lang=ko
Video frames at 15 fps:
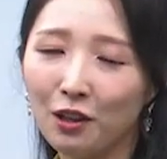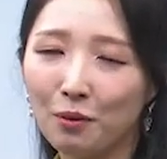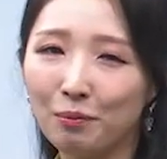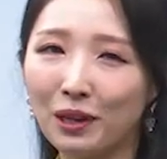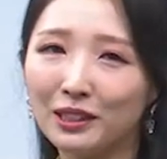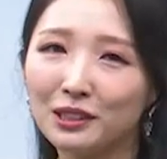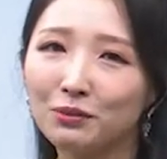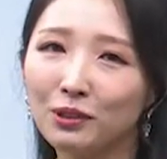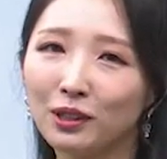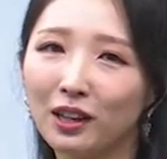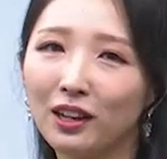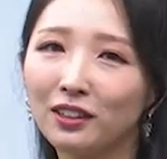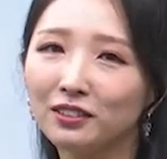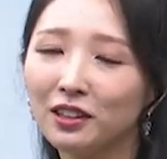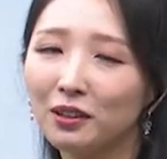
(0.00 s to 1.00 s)
마지막에
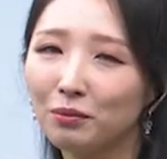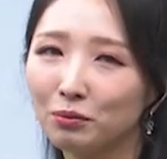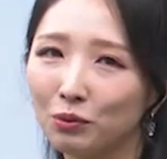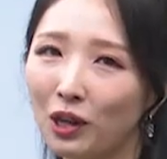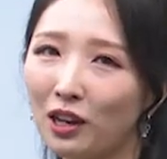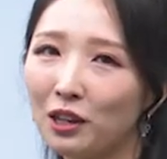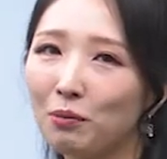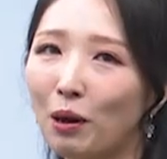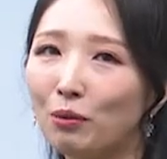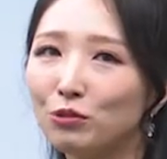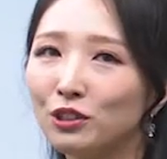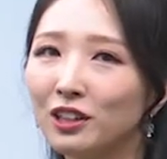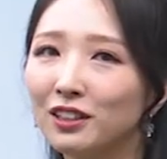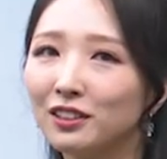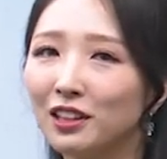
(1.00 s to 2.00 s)
항상 강의
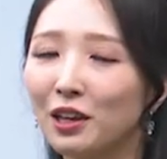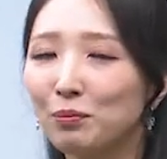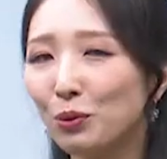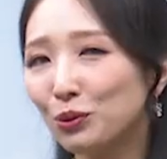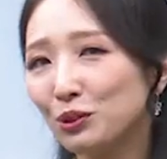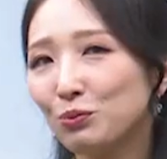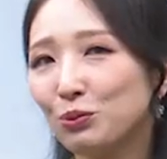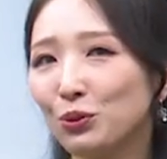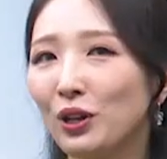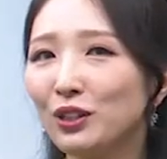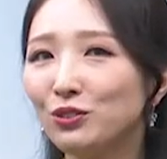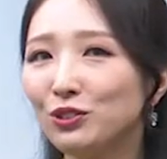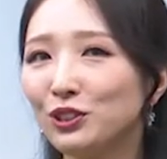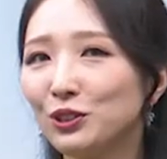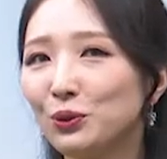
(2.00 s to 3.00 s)
마무리할 때 복습도
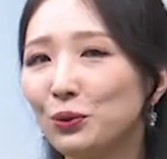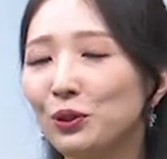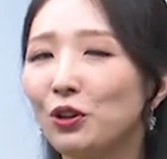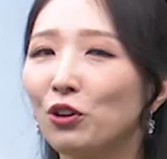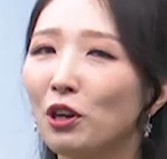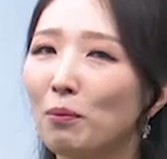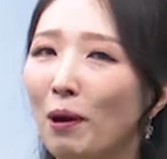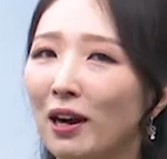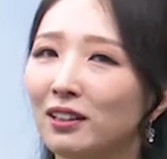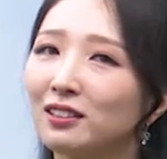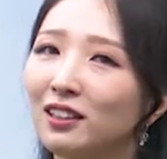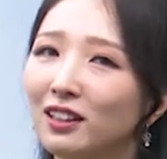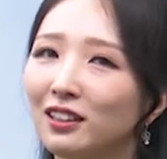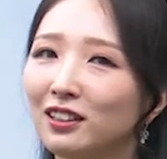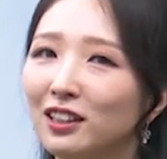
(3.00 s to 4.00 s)
해주시고 이렇게 말은 하긴